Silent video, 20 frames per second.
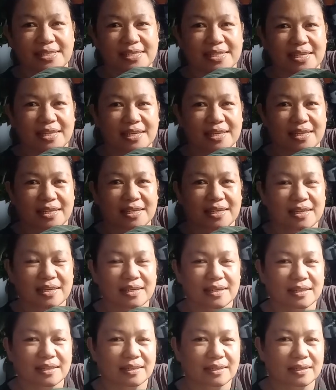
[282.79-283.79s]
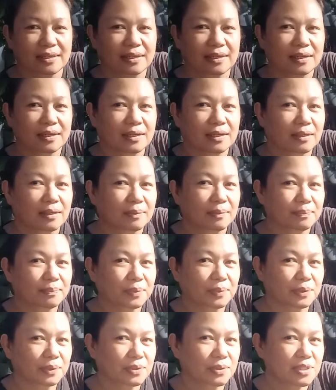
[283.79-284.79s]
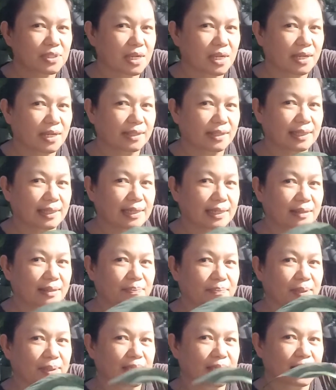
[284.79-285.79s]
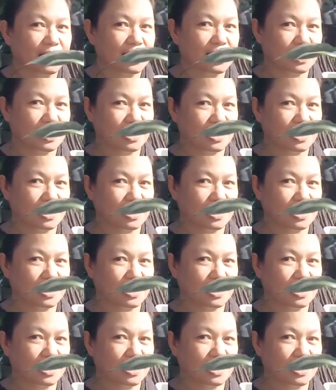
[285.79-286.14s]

si photos heart leaf. Ayan.